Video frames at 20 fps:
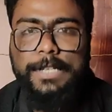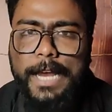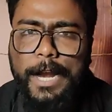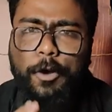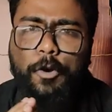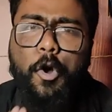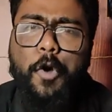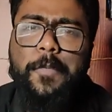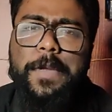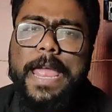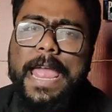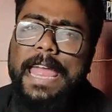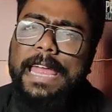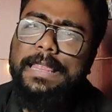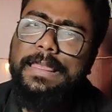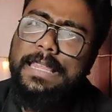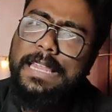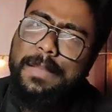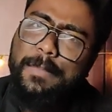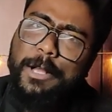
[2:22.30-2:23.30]
সেরকমই এই
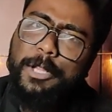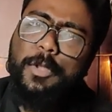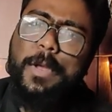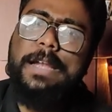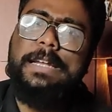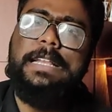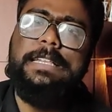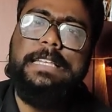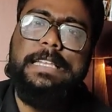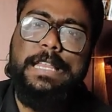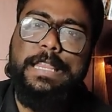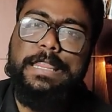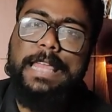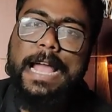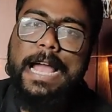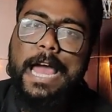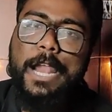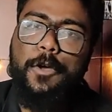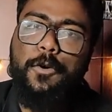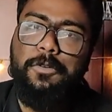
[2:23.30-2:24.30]
সিনেমাতেও একটা জিনিস
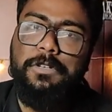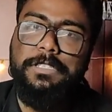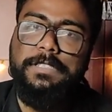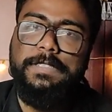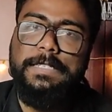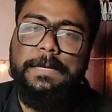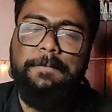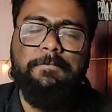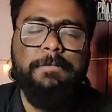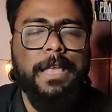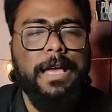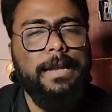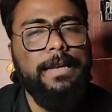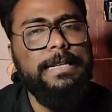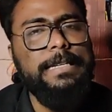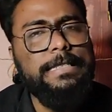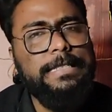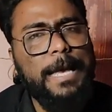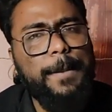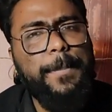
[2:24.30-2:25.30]
দেখানো হয়েছে
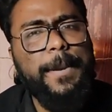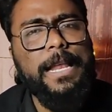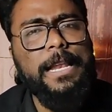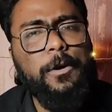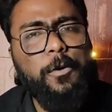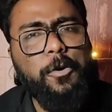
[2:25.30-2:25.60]
নিজে ফেল